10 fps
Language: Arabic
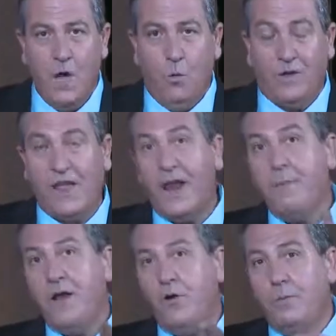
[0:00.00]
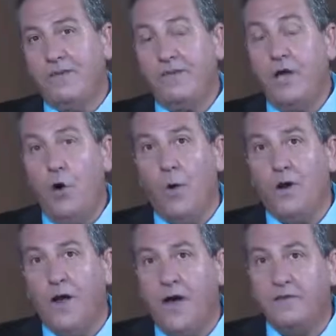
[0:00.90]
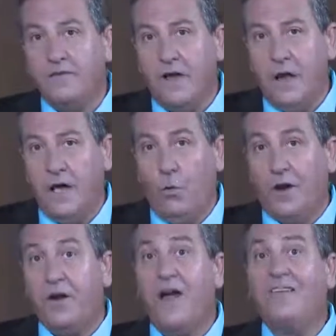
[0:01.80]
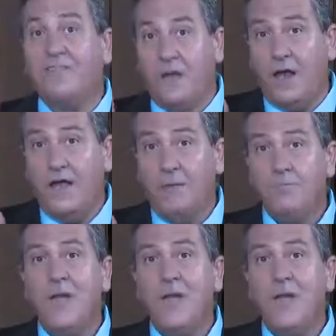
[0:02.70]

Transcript: وطالما أنه المسيح هو الراعي الصالح والراعي الصالح